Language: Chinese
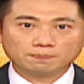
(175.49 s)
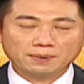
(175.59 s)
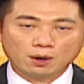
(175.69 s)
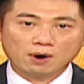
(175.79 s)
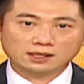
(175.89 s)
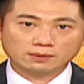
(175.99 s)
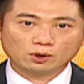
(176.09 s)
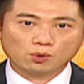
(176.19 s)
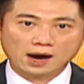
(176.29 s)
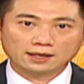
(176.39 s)
变化这么
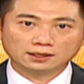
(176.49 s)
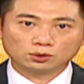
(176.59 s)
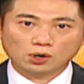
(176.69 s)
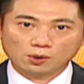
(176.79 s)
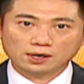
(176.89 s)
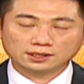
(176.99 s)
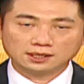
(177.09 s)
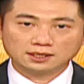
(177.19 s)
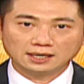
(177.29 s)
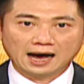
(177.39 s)
快的状况
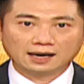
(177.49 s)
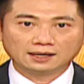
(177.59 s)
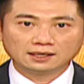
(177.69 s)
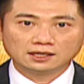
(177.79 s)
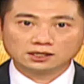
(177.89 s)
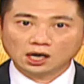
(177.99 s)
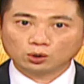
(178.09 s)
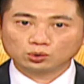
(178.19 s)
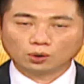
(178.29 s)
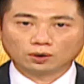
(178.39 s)
之下，
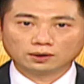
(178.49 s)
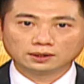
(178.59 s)
操作